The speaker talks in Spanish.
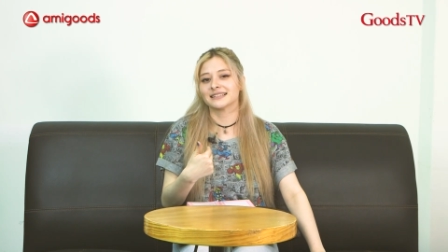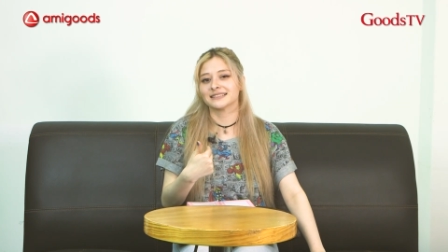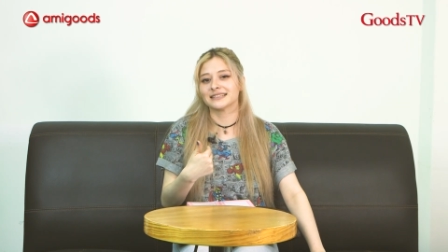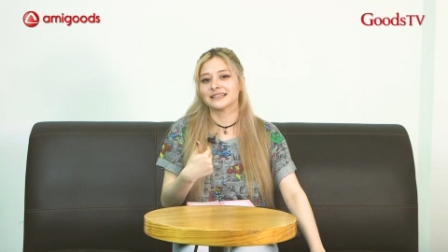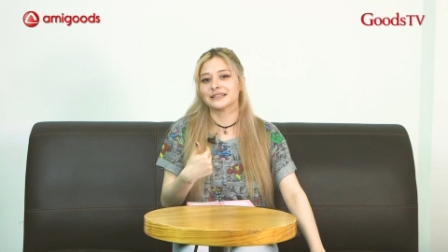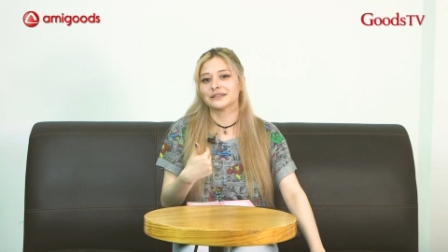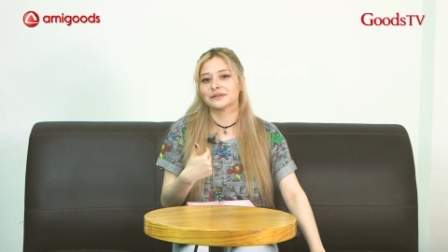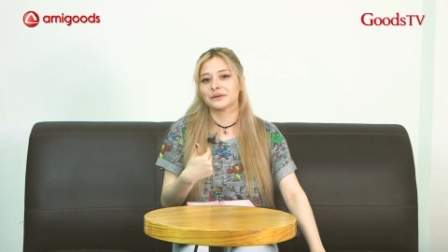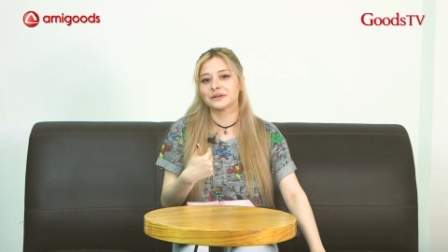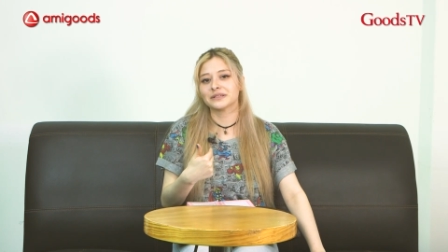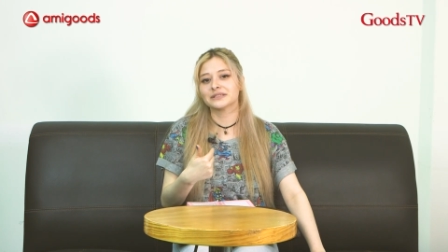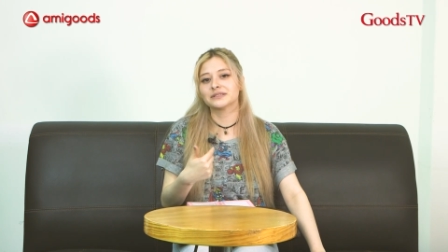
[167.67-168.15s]

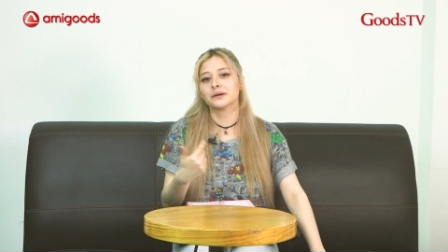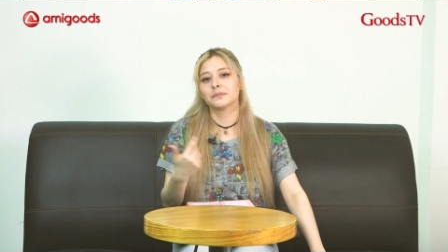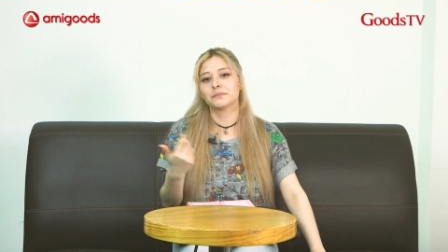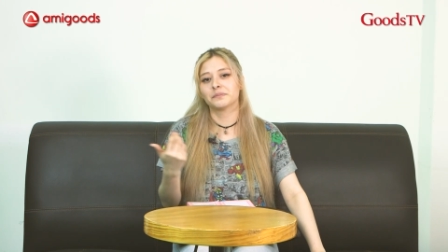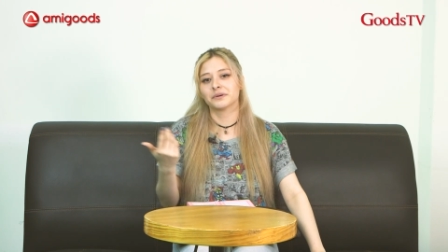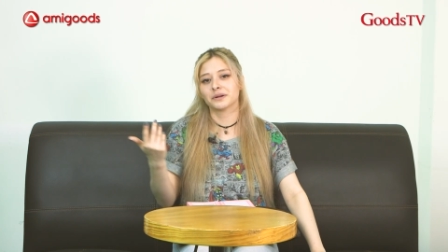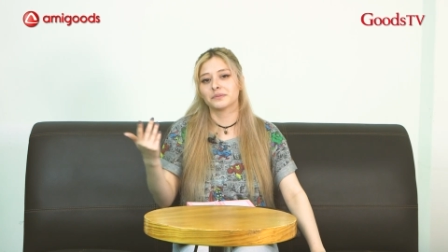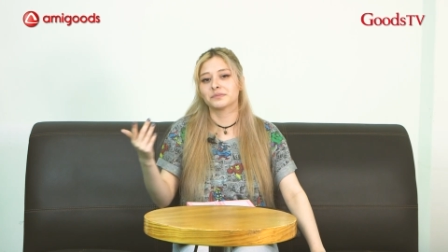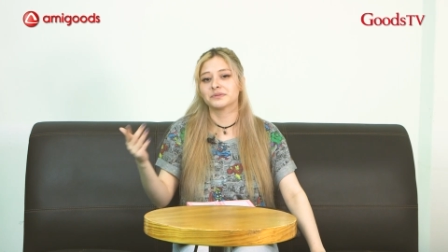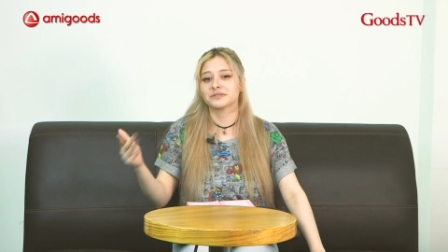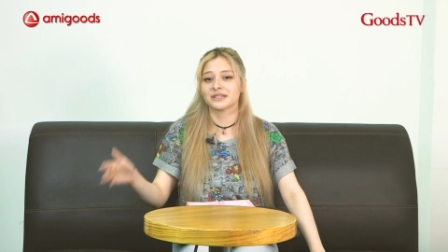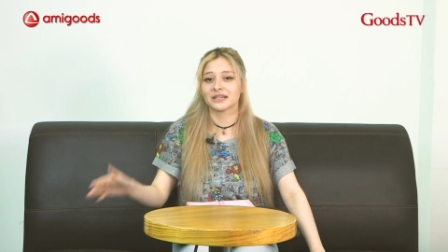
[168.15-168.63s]
haciendo eso,
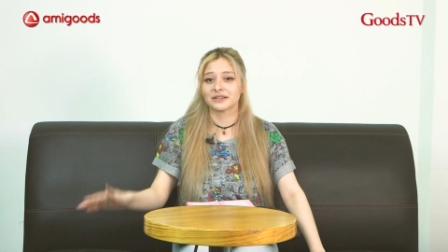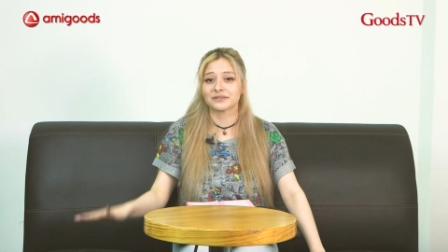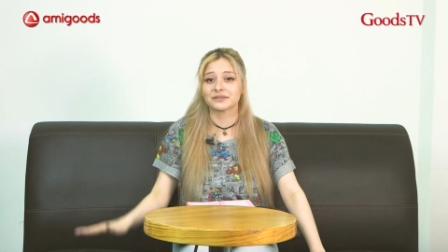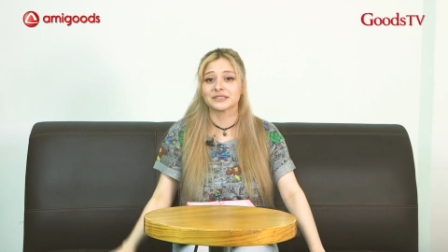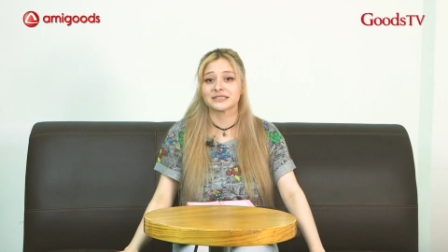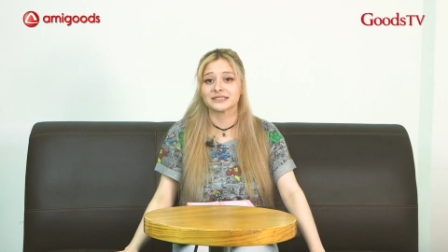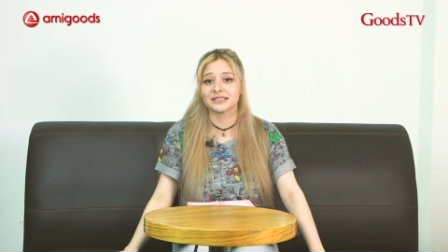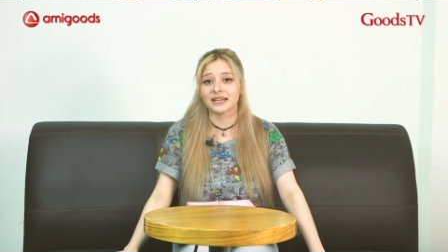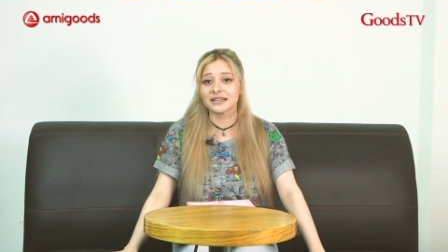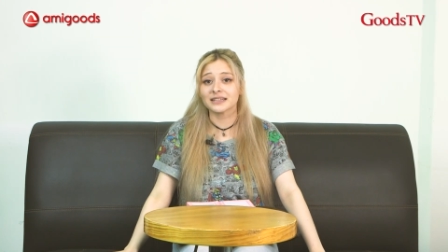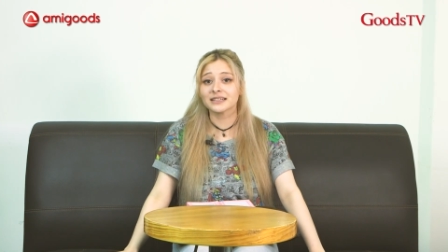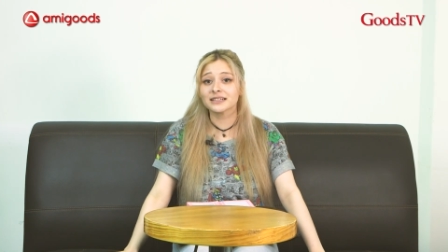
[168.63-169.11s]
pero pues ya no
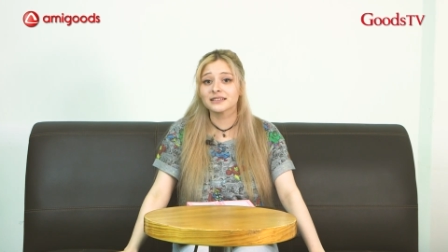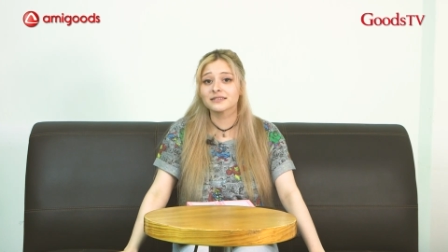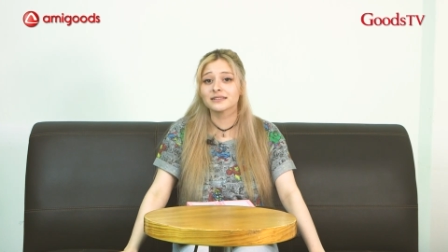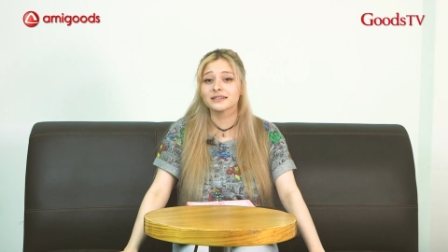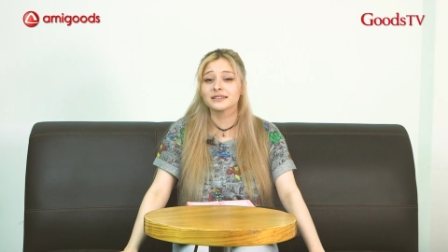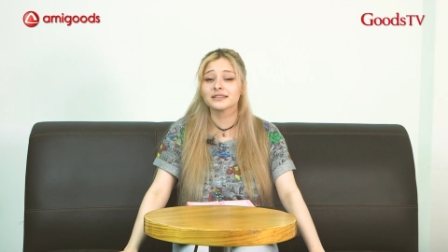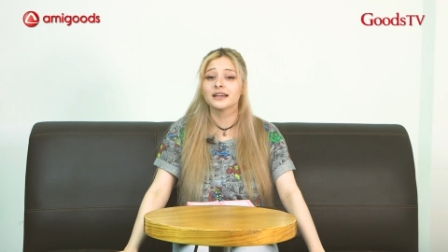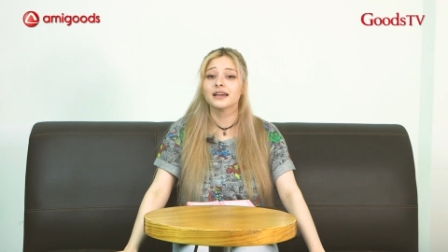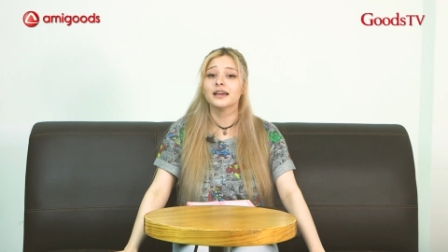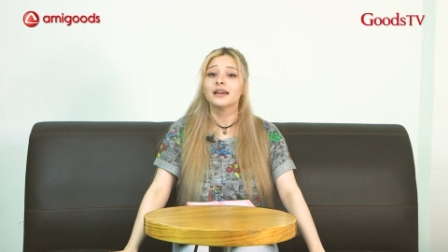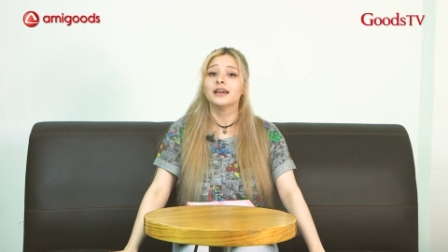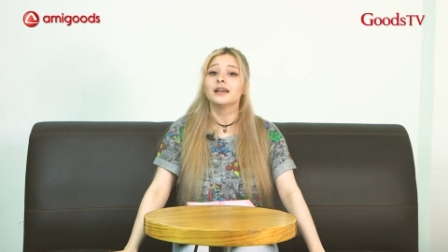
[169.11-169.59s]
está
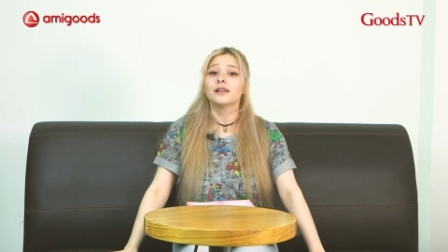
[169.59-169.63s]
Idon,